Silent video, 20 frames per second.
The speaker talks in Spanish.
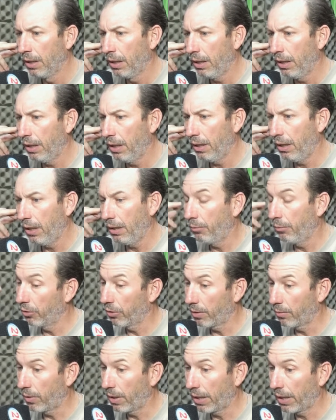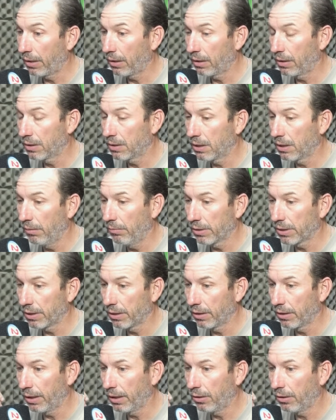Eh, bueno, tenemos la gente de Selva,
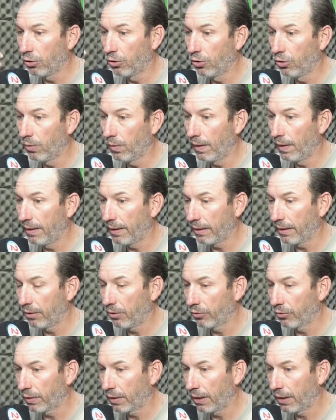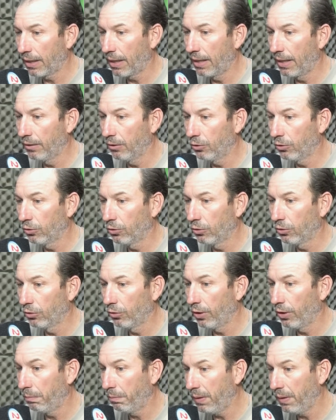San Cristóbal, de aquí de Los
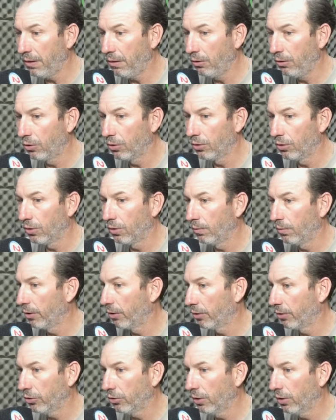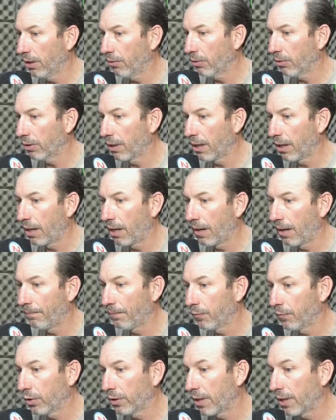Encantos, de Pinto, bueno, de toda nuestra,
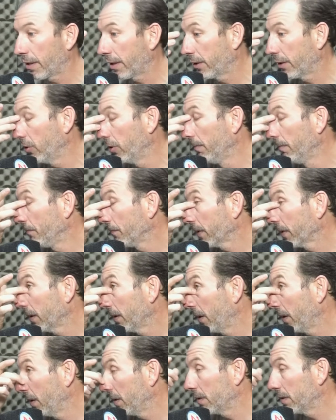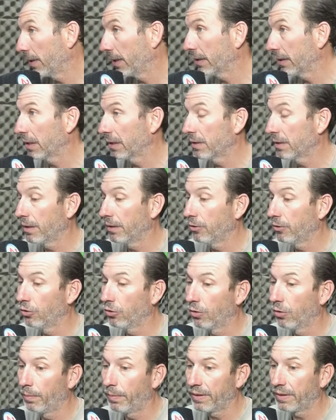nuestra región que se van a estar
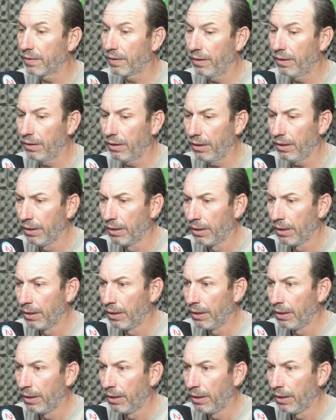haciendo presente.